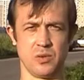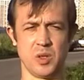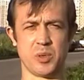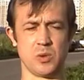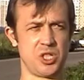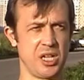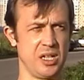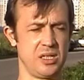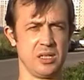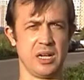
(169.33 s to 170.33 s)
Вы
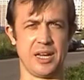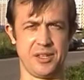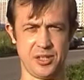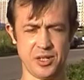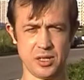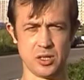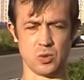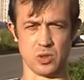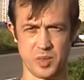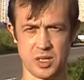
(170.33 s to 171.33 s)
получаете ID,
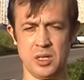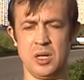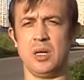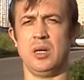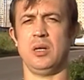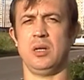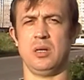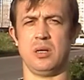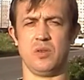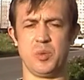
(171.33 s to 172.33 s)
номер,
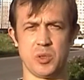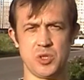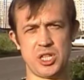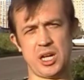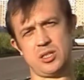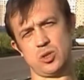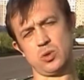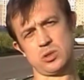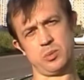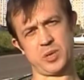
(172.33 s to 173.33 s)
вы получаете
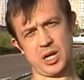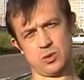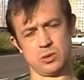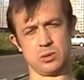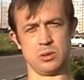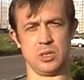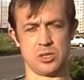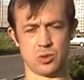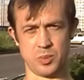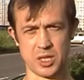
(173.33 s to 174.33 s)
доступ к ряду
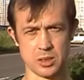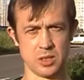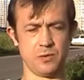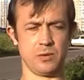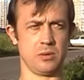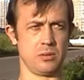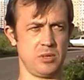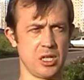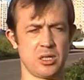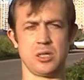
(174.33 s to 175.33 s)
инструментов. Э,
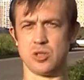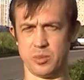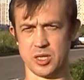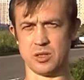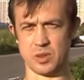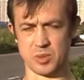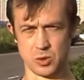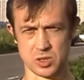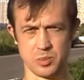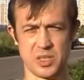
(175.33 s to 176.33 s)
некоторые инструменты вам
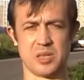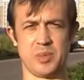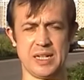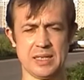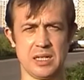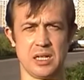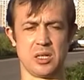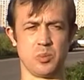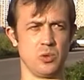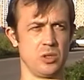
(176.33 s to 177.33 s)
даются бесплатно.
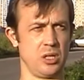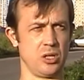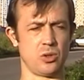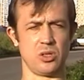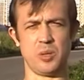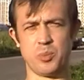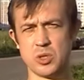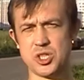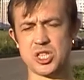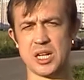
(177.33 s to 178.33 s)
Это будет электронная
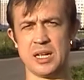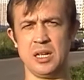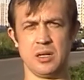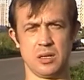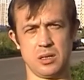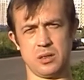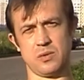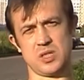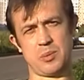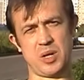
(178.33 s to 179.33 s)
почта э,
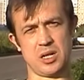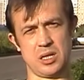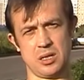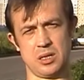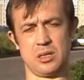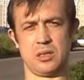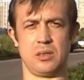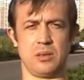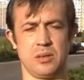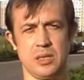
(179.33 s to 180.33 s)
в
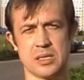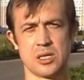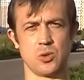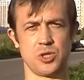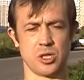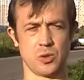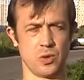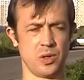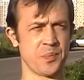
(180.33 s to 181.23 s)
собакаexis.com.